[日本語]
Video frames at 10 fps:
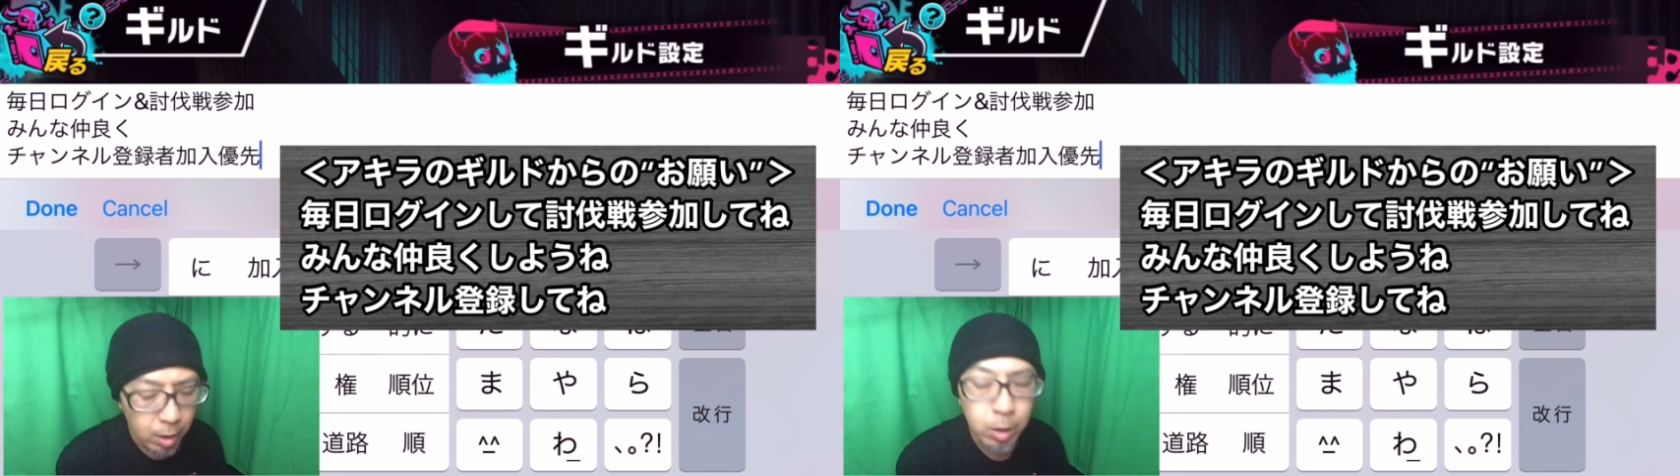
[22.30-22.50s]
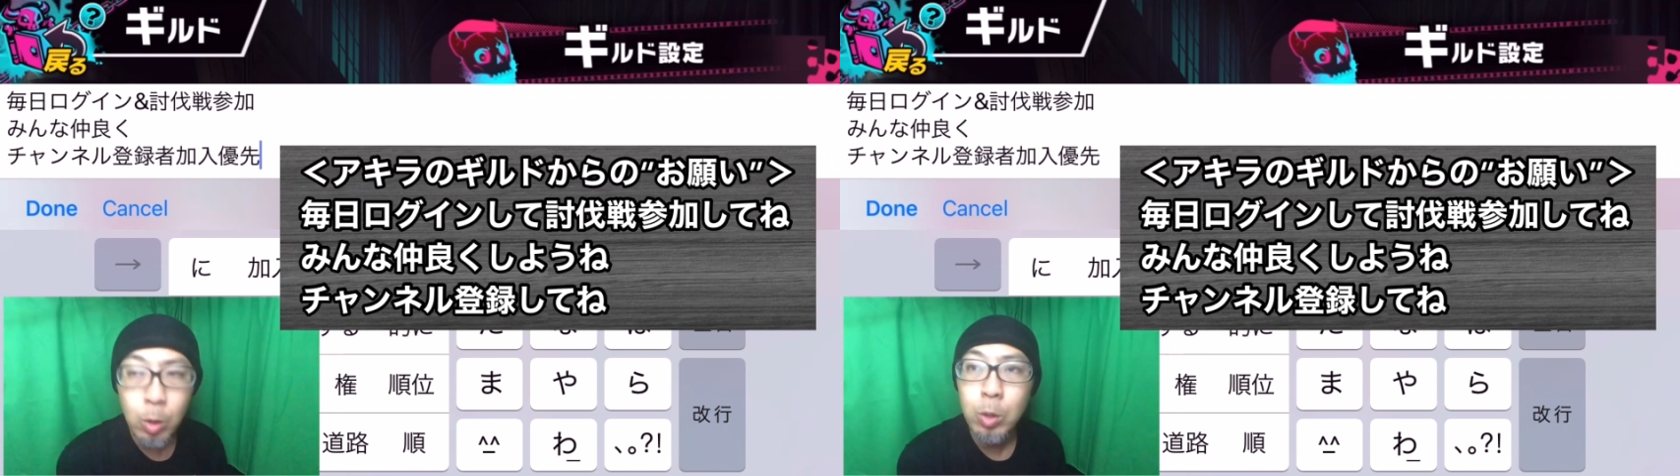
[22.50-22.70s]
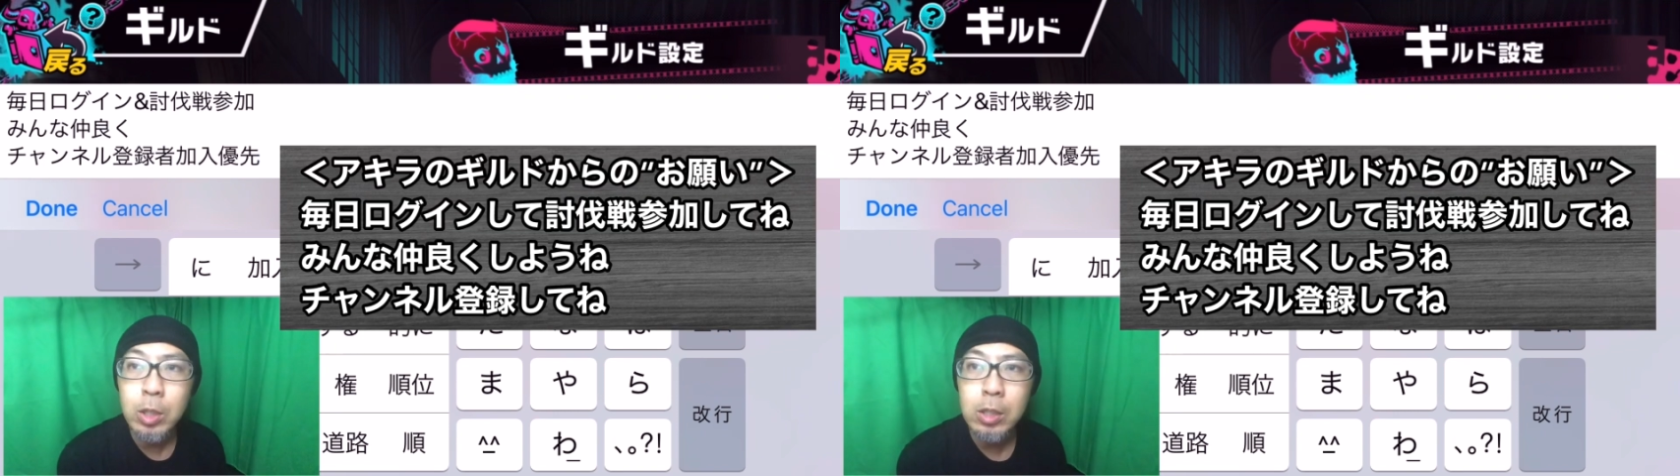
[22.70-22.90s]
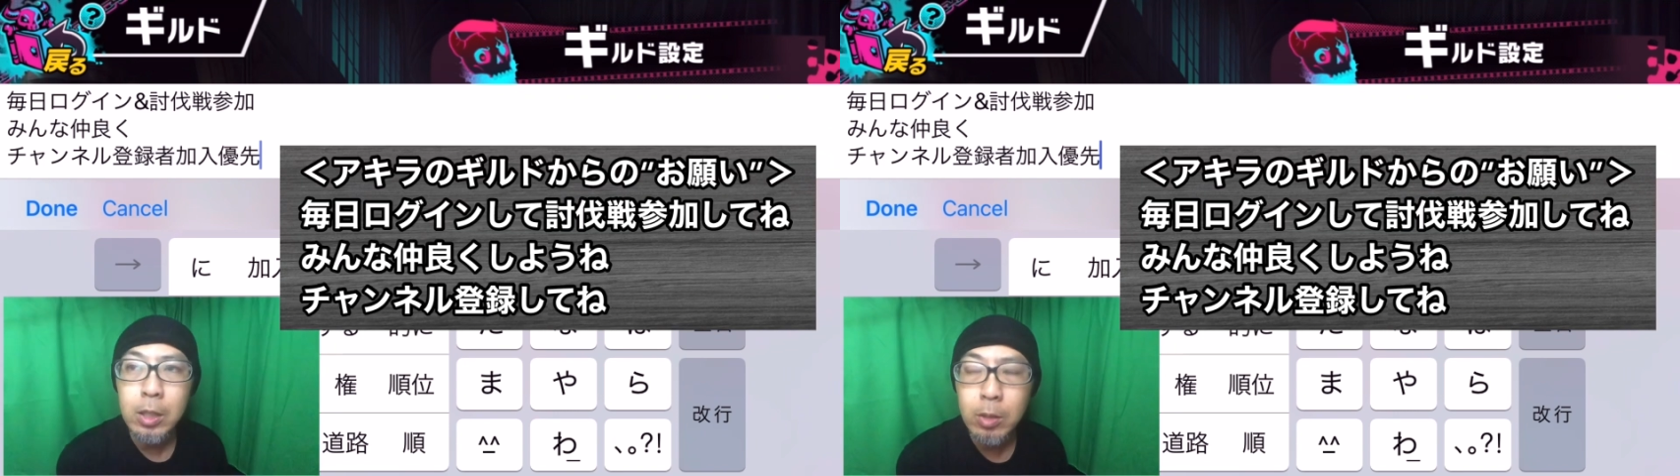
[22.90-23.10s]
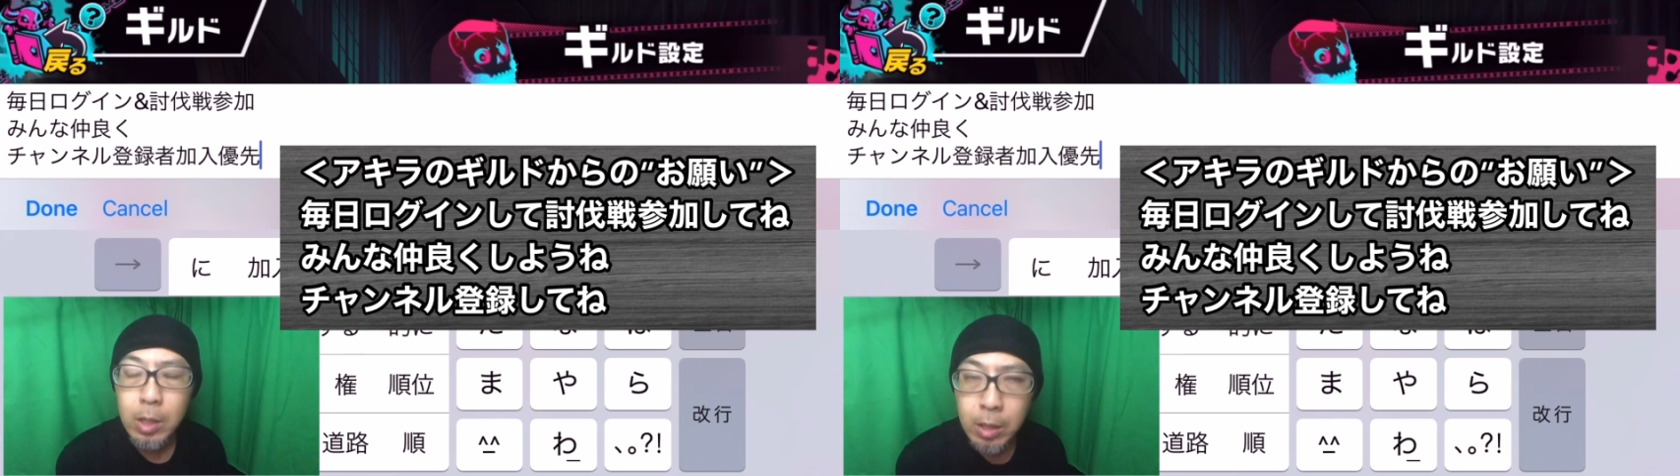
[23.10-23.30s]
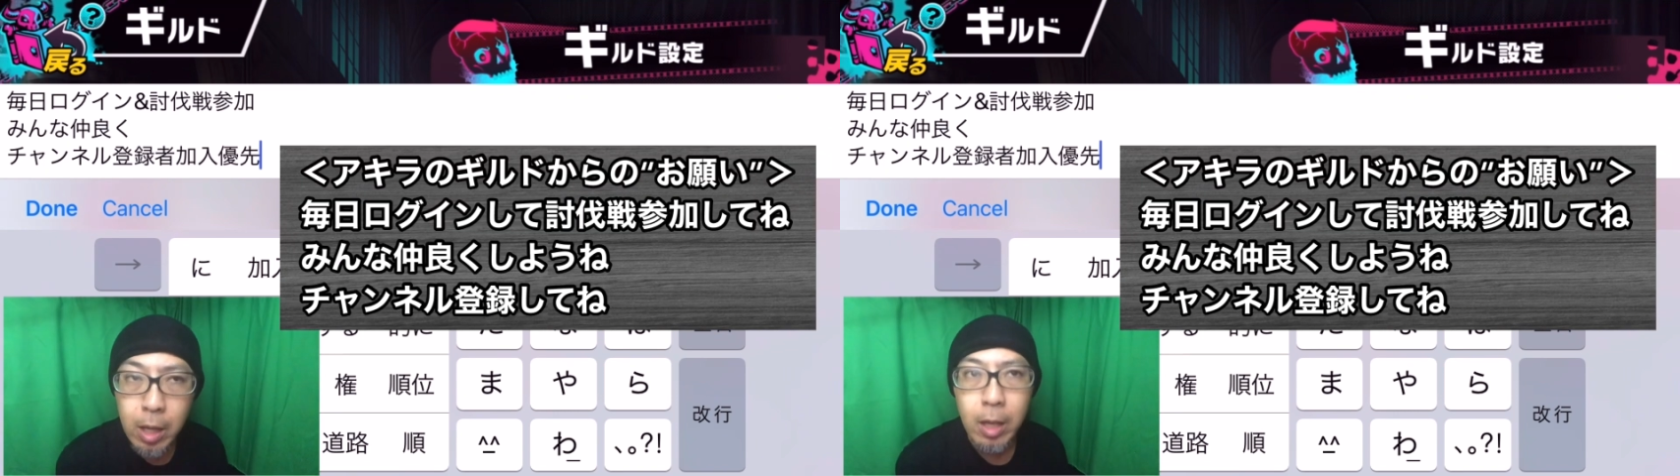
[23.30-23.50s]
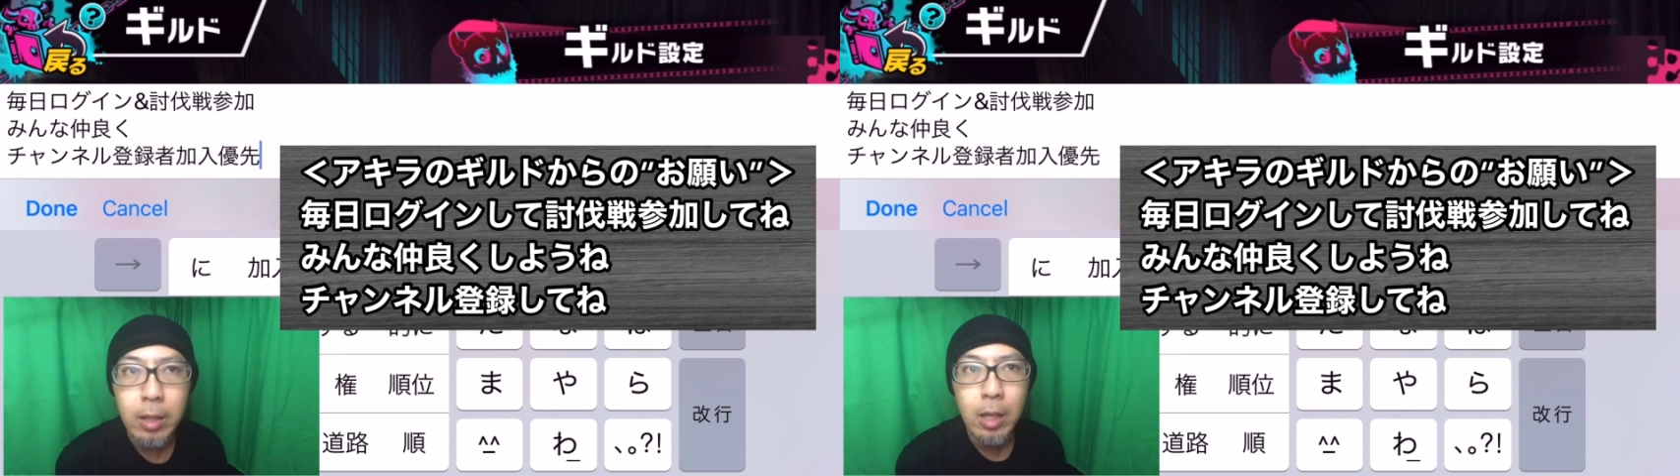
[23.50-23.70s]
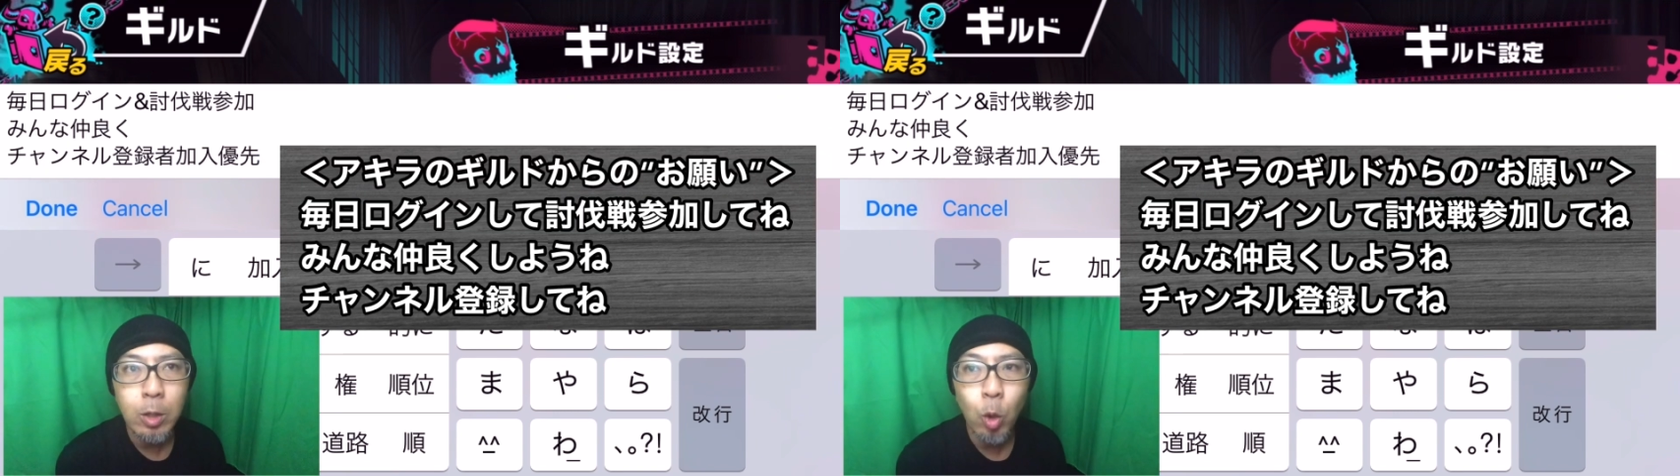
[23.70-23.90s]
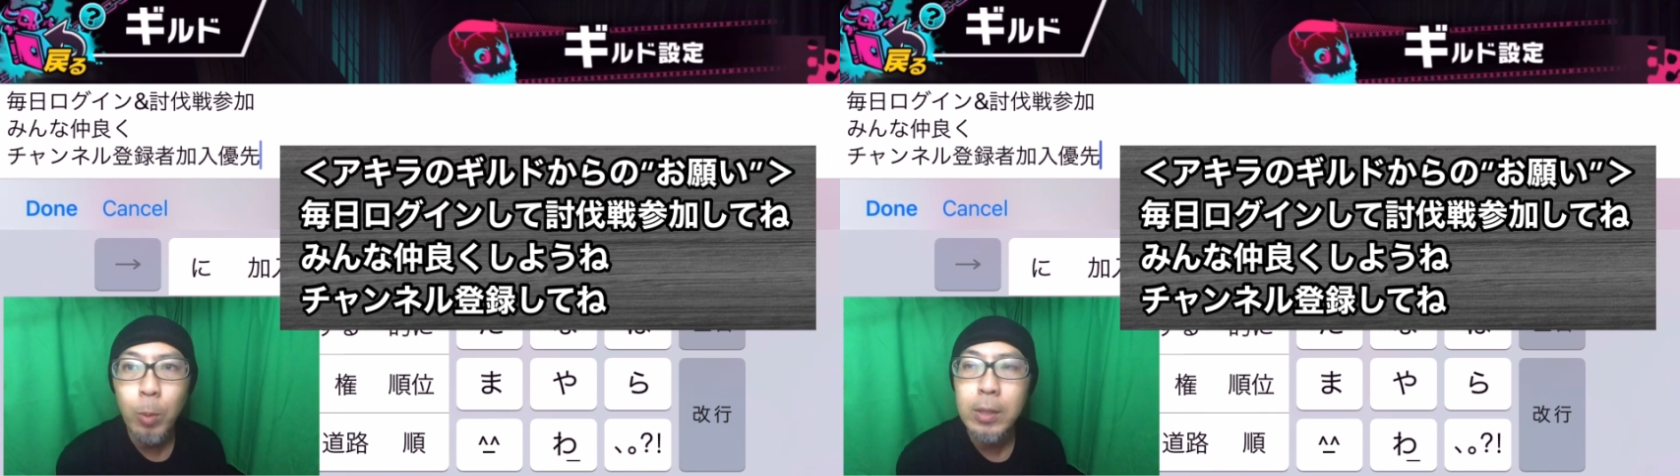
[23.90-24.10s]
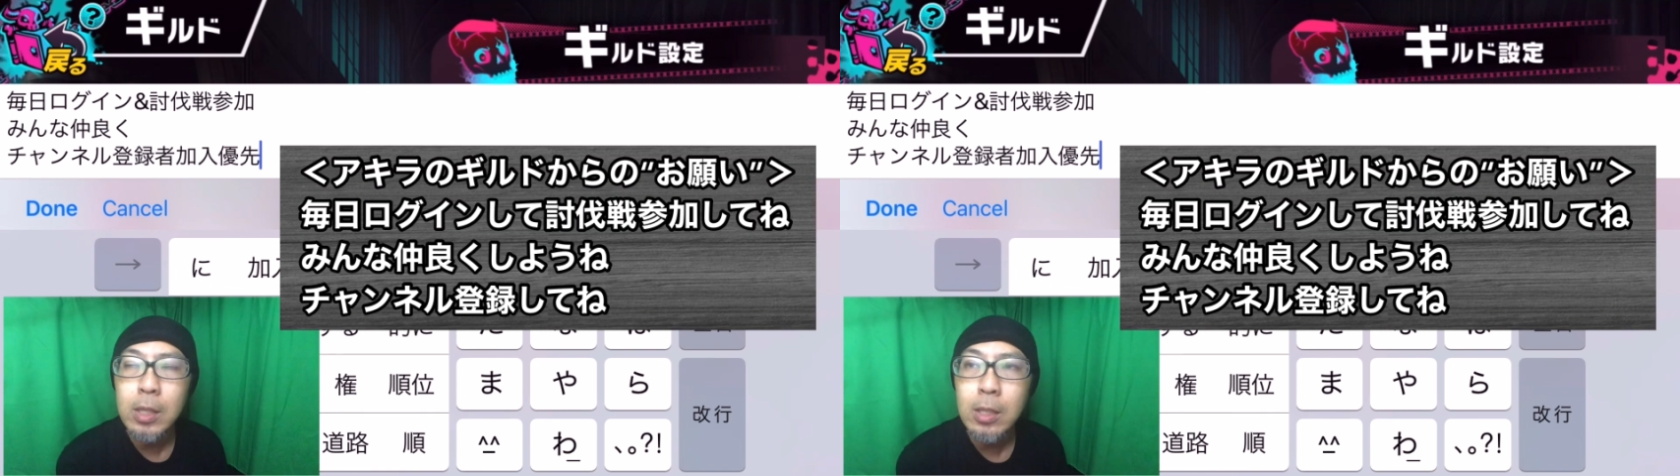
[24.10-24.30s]
日ログインしてくれて、で、討
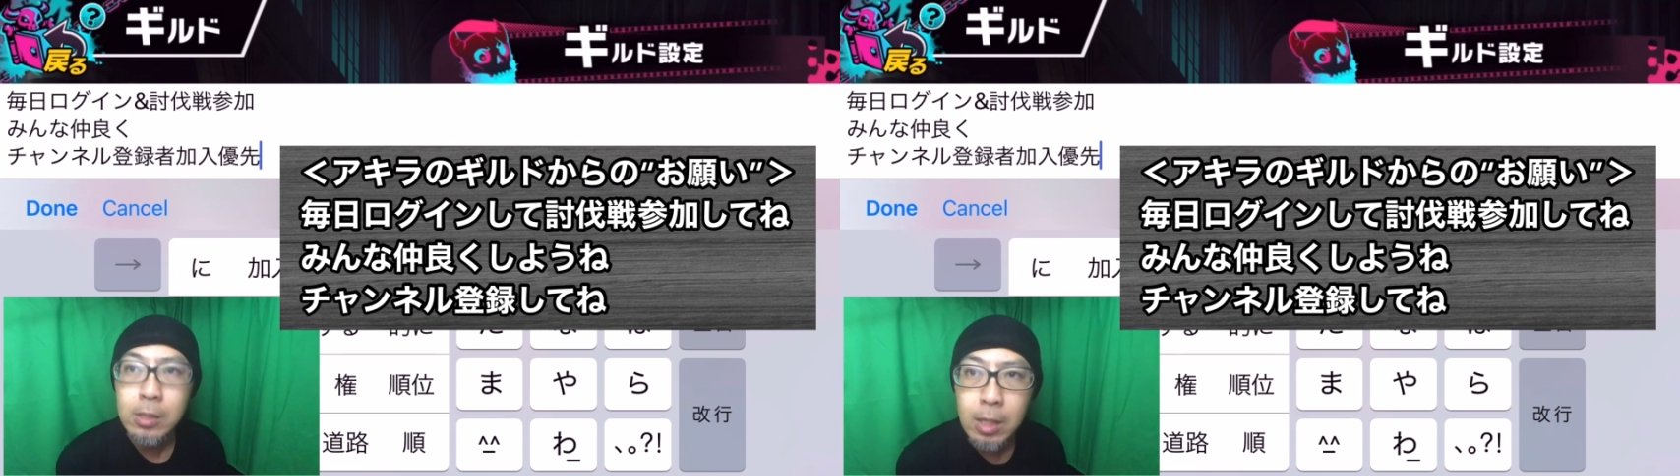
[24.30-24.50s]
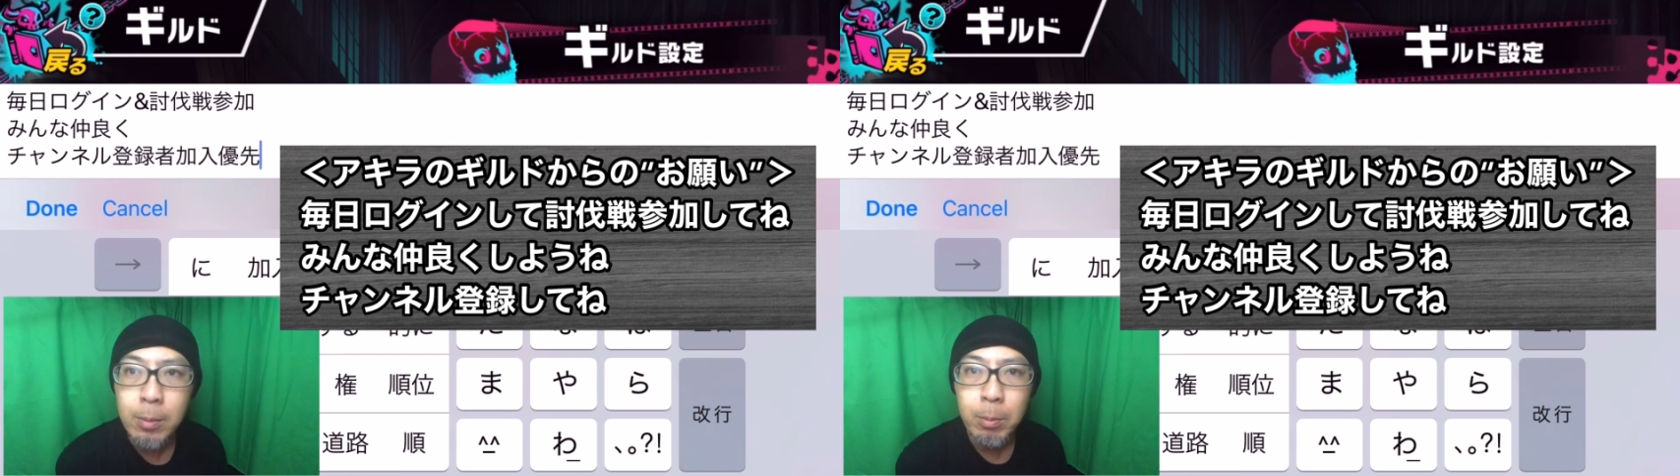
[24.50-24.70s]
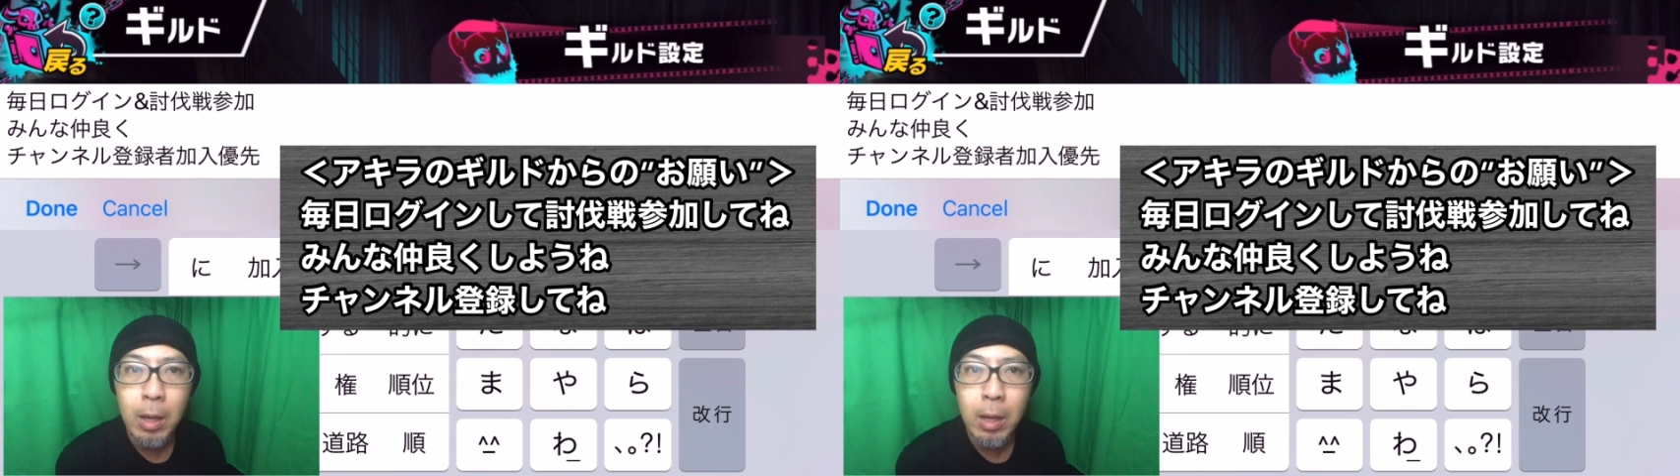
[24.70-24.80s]
伐戦ですね、